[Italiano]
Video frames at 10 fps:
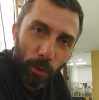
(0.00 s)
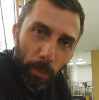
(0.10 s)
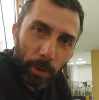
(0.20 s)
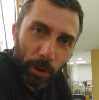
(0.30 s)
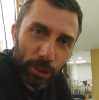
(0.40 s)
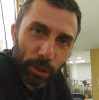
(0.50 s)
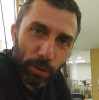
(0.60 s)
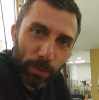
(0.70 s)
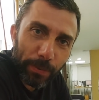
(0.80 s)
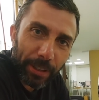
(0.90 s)
Oh, però ci
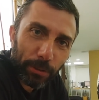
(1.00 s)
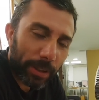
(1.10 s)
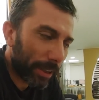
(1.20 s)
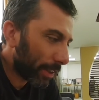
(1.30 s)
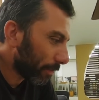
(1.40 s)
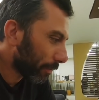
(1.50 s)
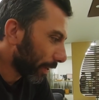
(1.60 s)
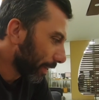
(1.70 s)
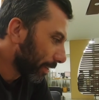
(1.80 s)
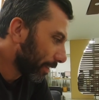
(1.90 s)
hanno offerto anche il
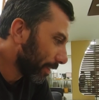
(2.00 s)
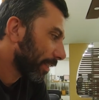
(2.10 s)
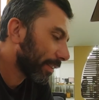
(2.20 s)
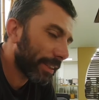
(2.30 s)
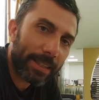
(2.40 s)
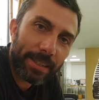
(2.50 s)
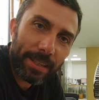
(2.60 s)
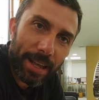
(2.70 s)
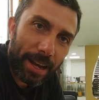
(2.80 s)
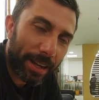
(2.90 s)
caffè e la
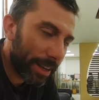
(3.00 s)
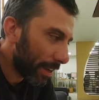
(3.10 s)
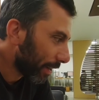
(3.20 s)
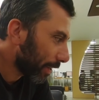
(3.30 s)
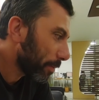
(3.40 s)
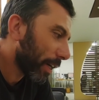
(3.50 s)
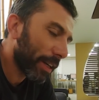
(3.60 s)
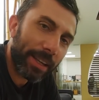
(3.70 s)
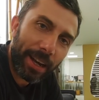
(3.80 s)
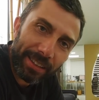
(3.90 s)
tazzina è anche
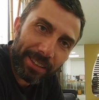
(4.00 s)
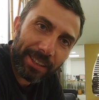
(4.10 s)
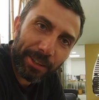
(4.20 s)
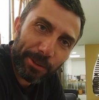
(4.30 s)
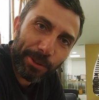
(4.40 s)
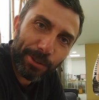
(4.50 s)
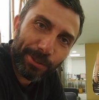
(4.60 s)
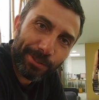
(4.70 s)
marchiata, cavolo.